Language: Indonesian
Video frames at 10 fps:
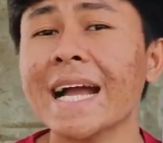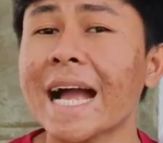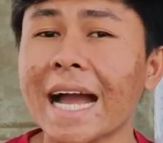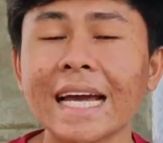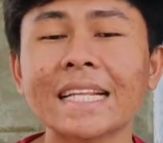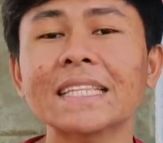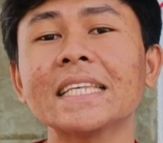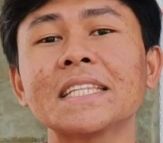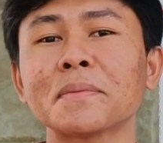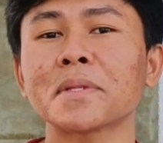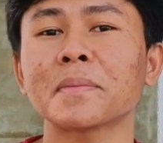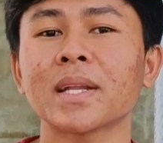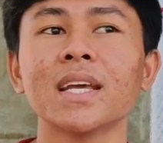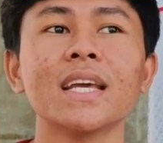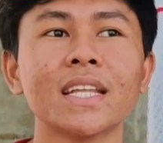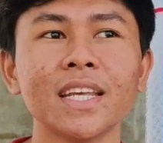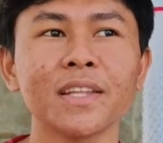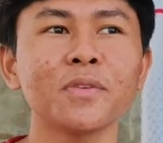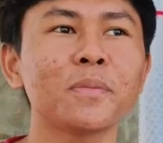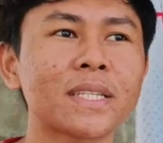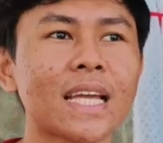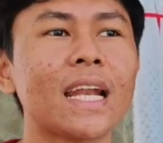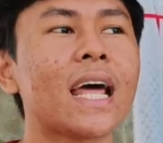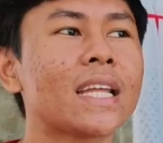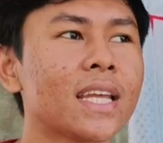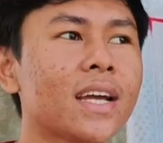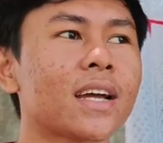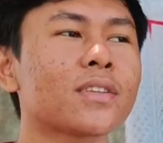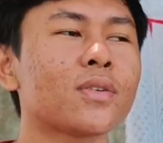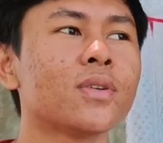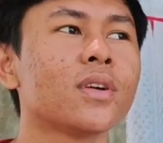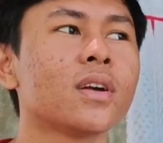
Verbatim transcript: nggak ngerti teman-teman dia itu bercandanya atau